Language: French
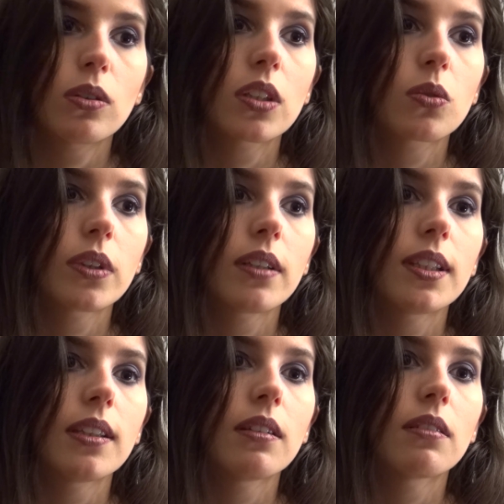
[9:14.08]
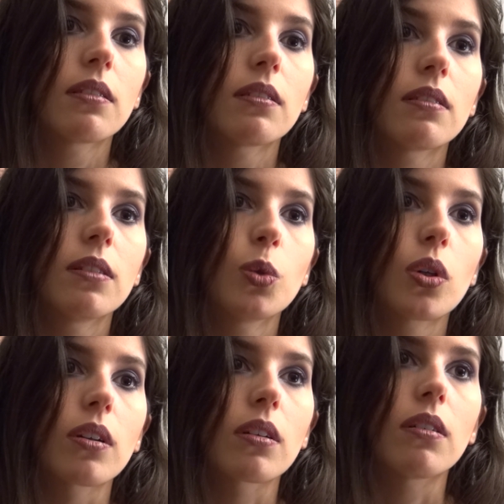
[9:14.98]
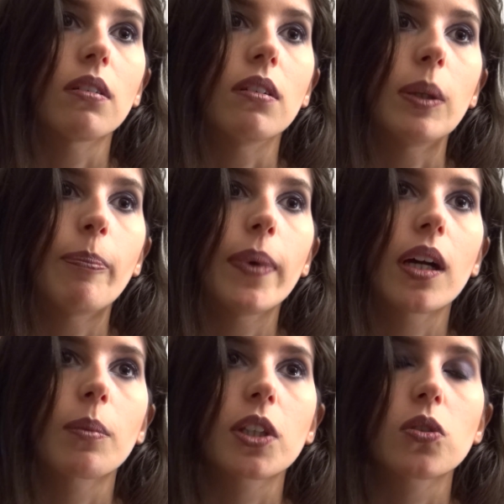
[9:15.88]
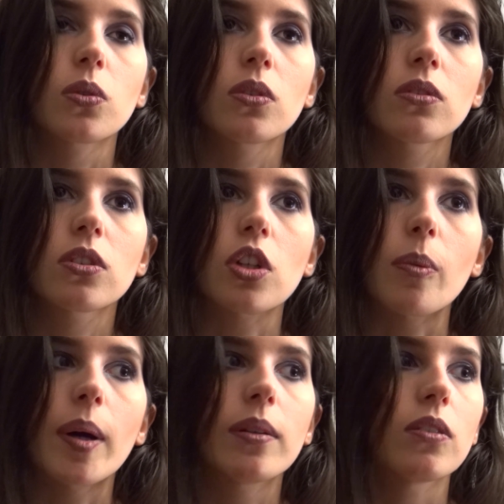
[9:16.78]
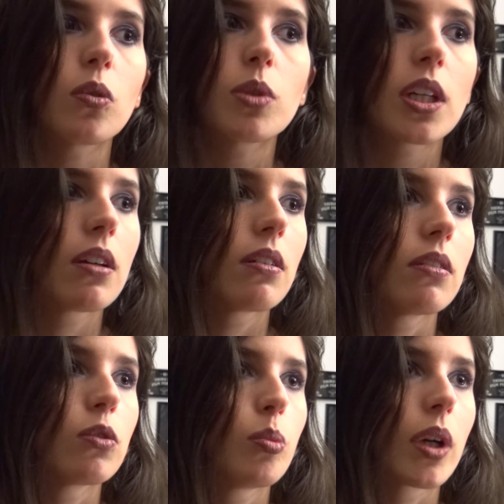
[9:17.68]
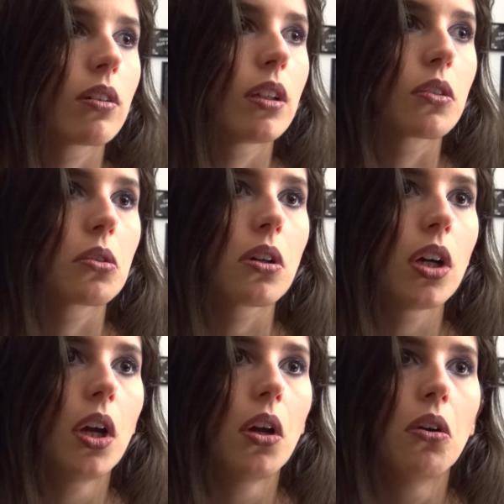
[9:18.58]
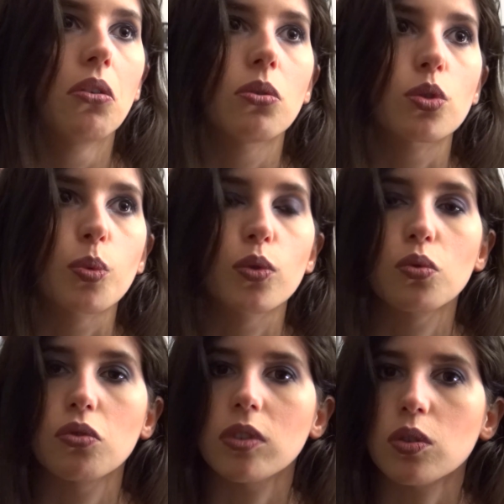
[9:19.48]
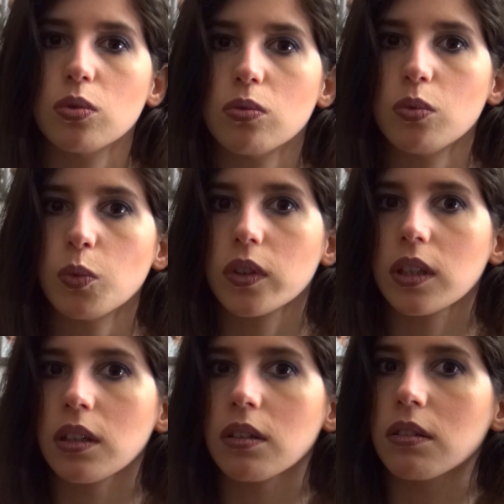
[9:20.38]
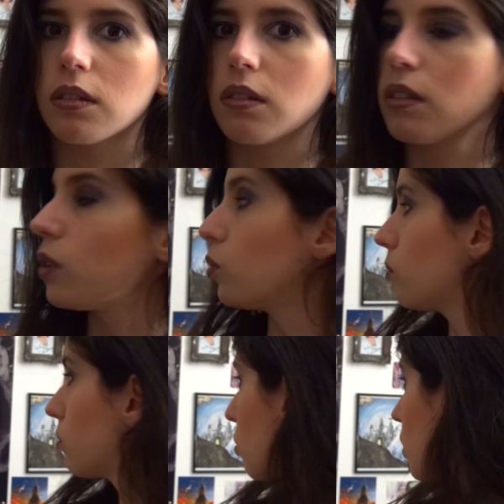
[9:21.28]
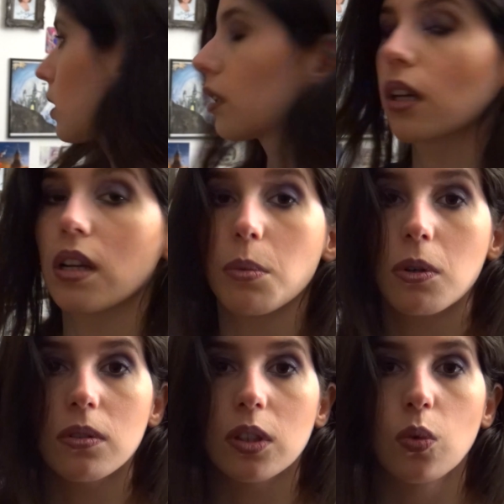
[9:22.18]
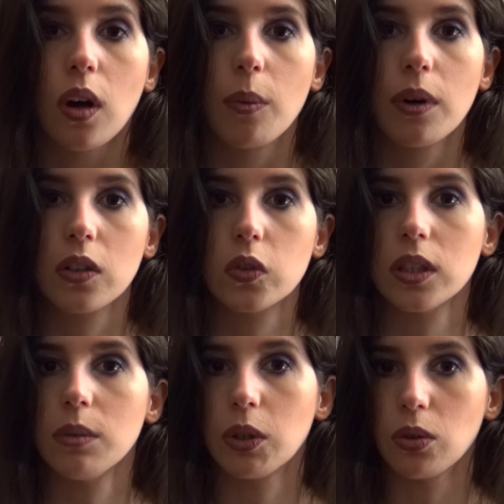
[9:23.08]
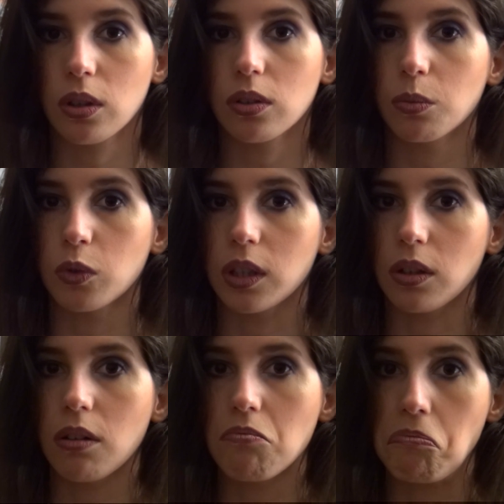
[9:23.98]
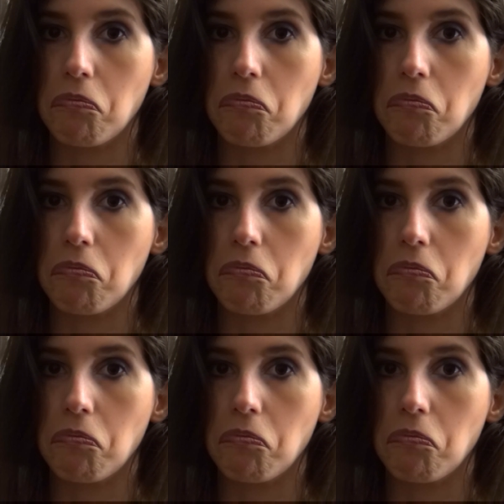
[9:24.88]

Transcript: collection de DVD d'horreur hyper impressionnante, j'ai pas des objets super collector. Euh, je pense que je vais juste vous montrer euh, les 3-4 éléments qui sont en rapport avec le cinéma d'horreur dans mon décor.